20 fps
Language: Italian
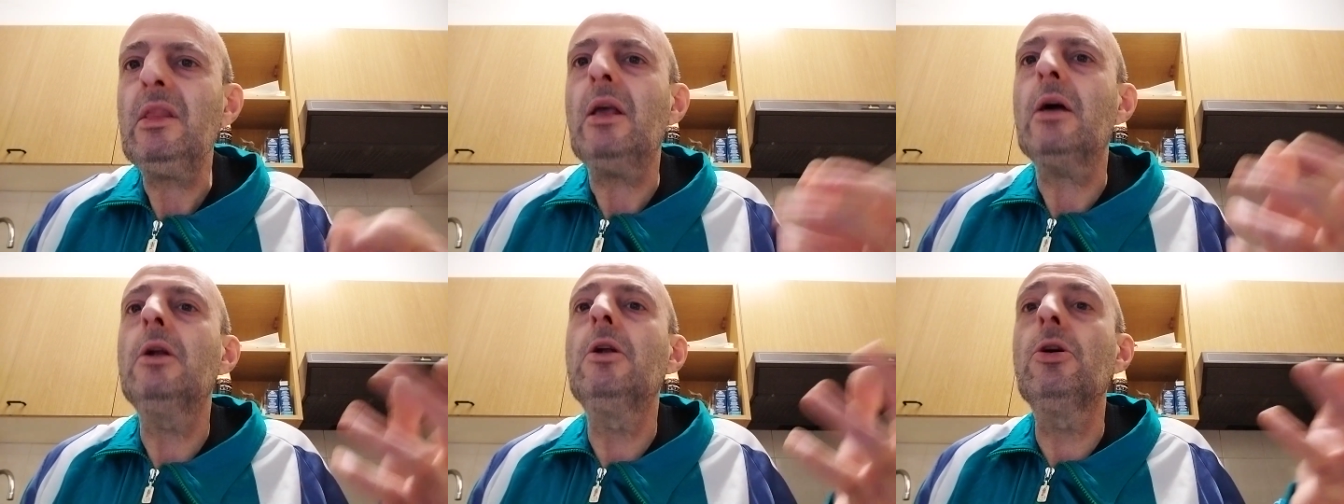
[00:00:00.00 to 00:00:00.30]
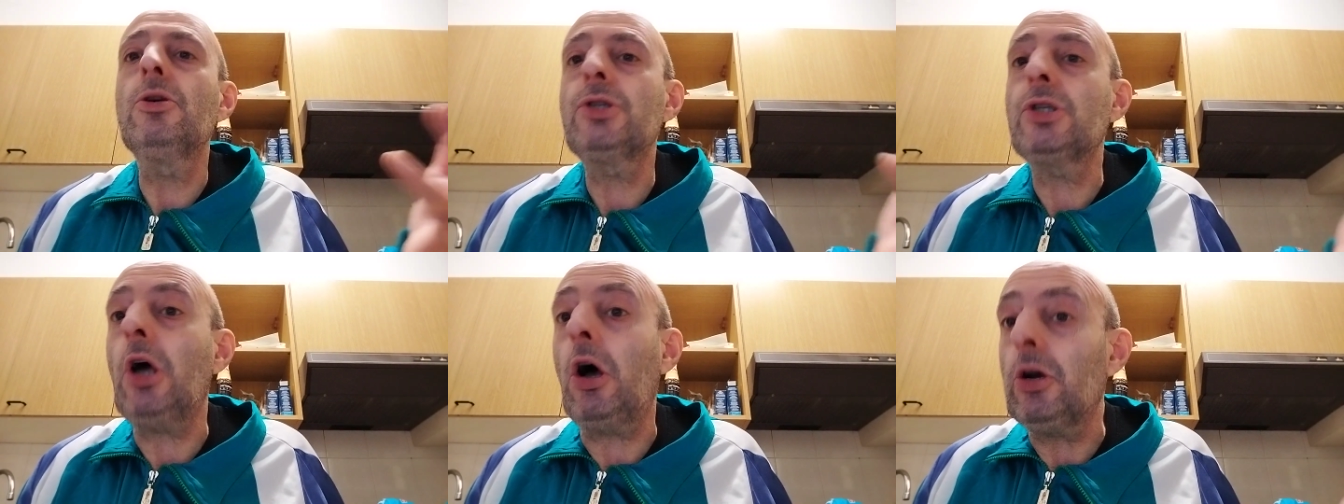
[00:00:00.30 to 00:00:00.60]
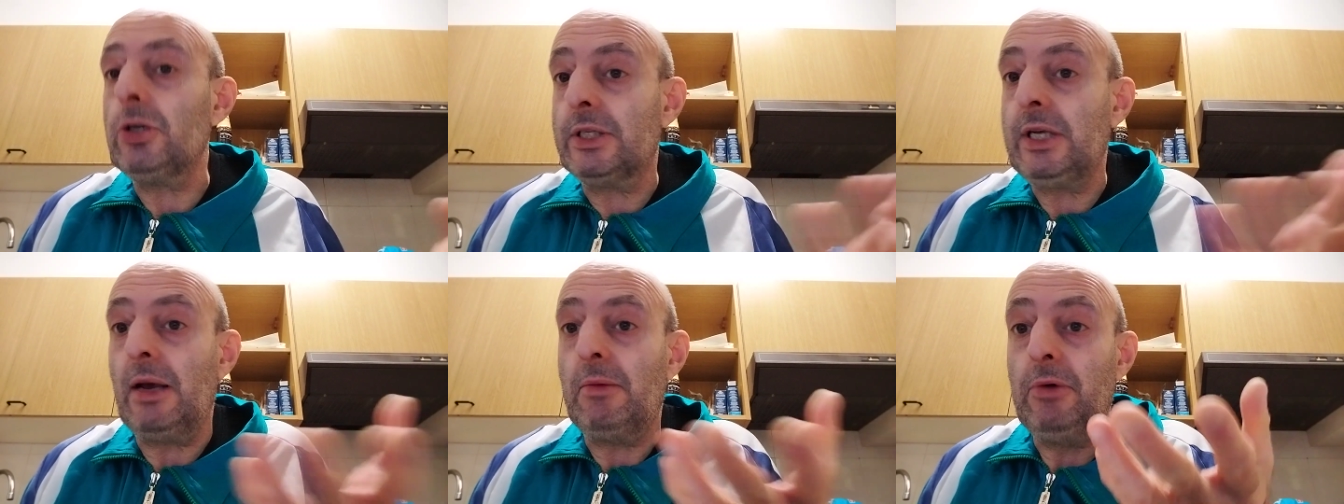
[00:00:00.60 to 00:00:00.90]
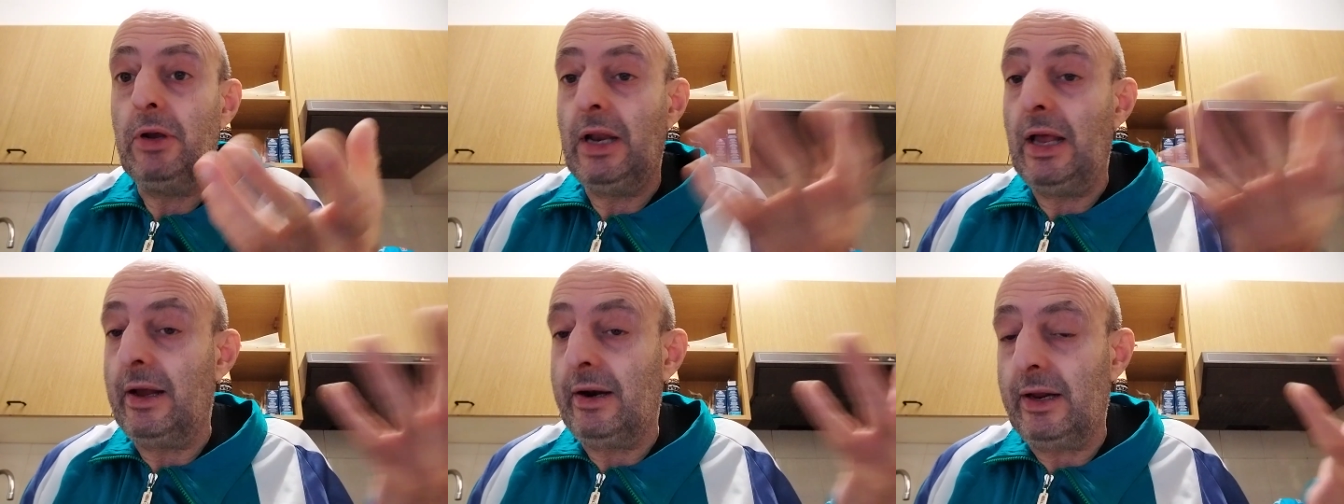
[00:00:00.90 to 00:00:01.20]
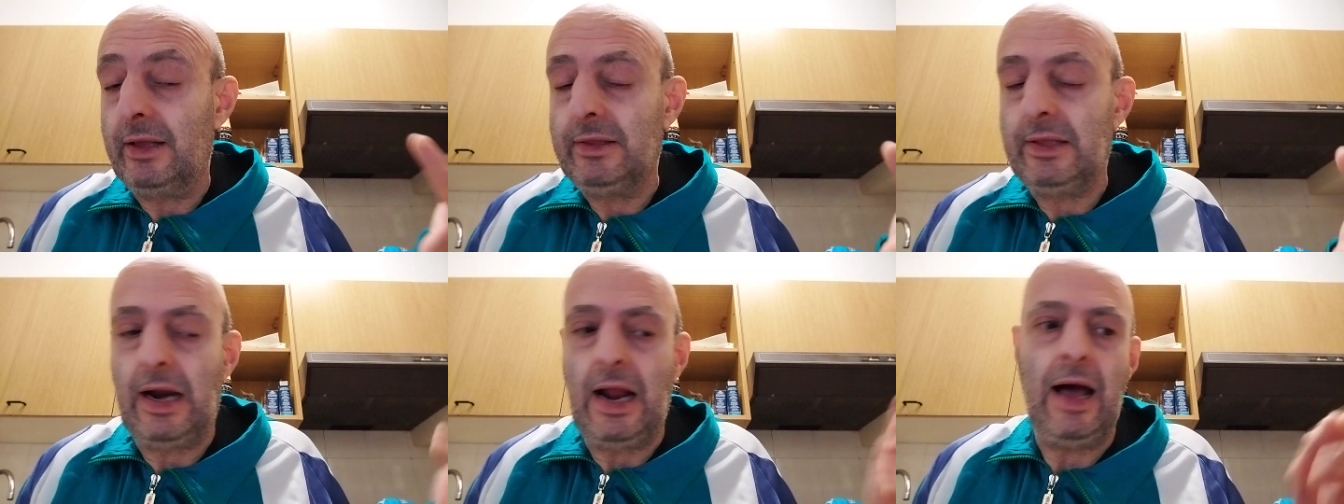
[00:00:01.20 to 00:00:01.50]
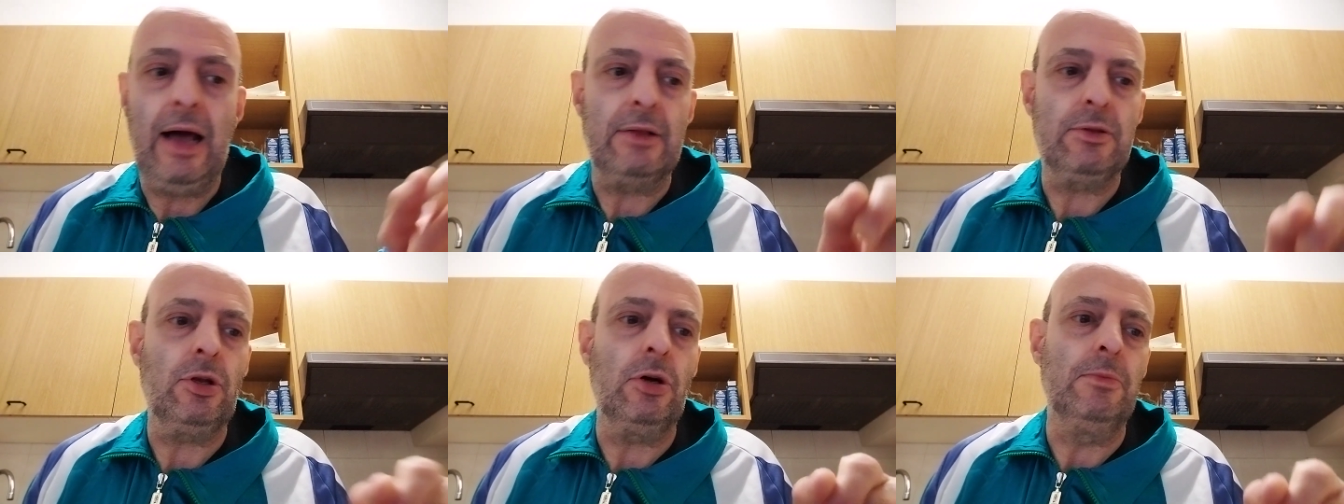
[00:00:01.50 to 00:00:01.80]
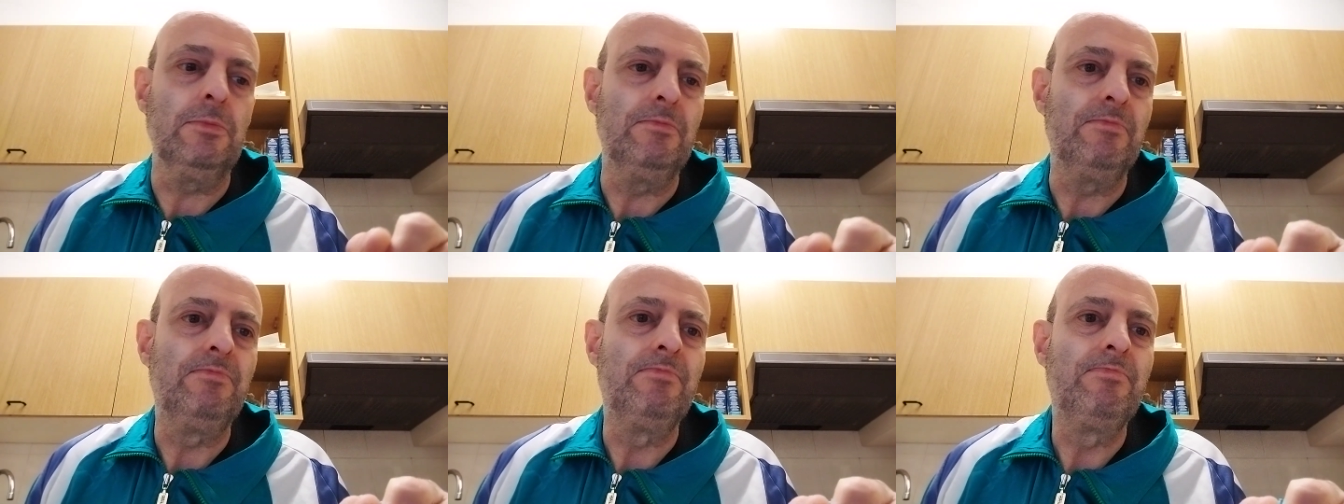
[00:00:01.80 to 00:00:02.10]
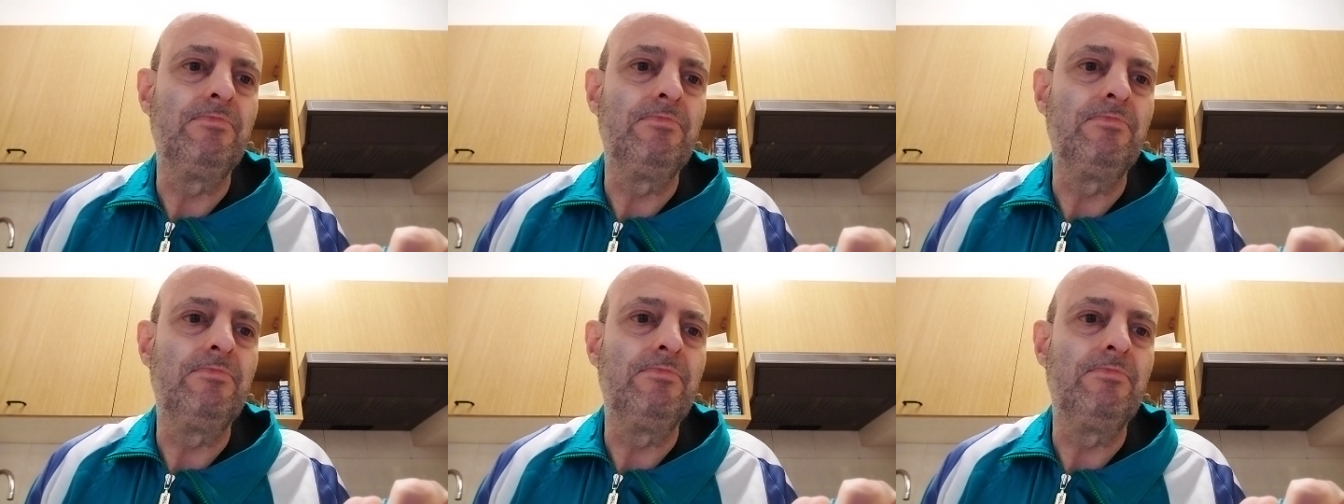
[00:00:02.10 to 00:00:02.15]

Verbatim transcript: Lo so, siamo in arretrato,